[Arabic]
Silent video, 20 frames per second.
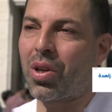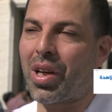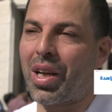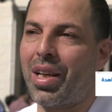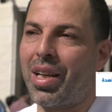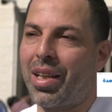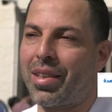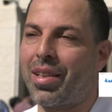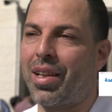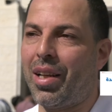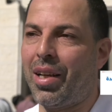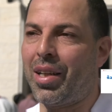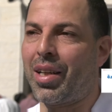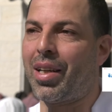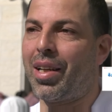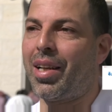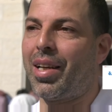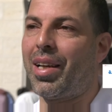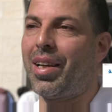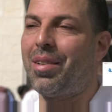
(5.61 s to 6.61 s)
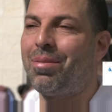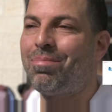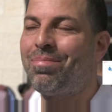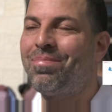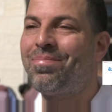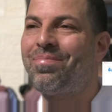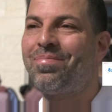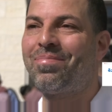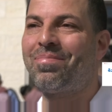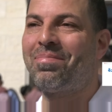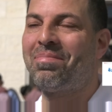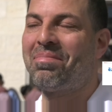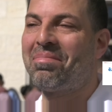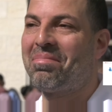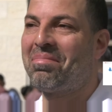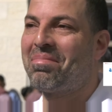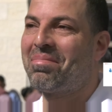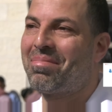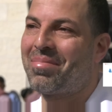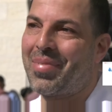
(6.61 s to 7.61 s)
وقله الحيله
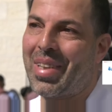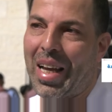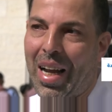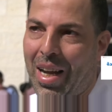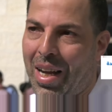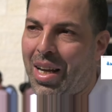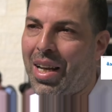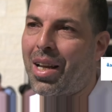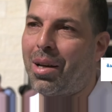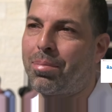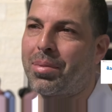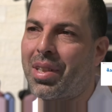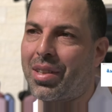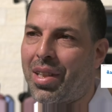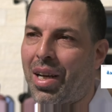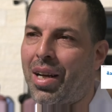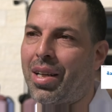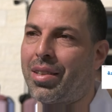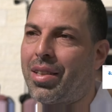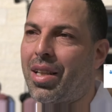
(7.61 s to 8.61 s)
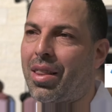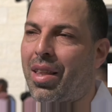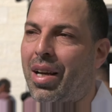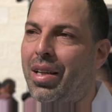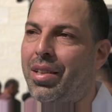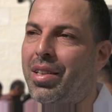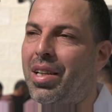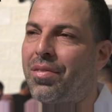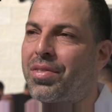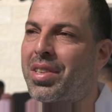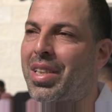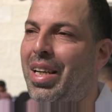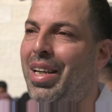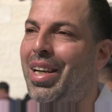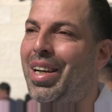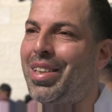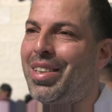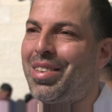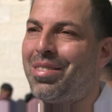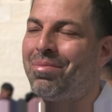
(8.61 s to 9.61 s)
فحالة بتتحدث عن نفسها
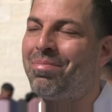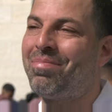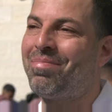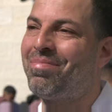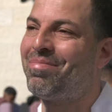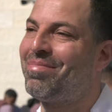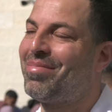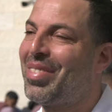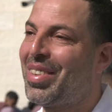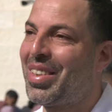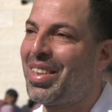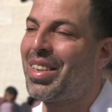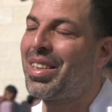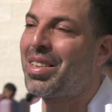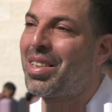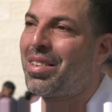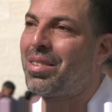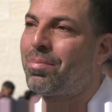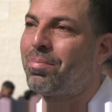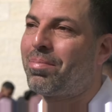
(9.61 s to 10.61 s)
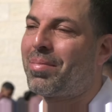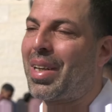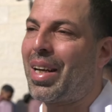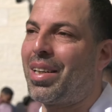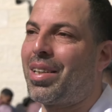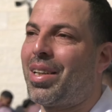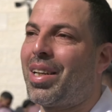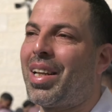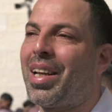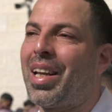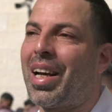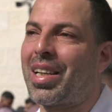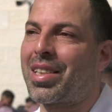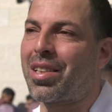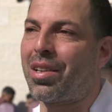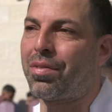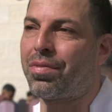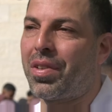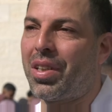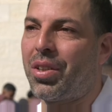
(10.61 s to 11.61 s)
يعني يعني
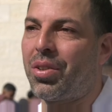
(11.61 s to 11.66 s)
للأسف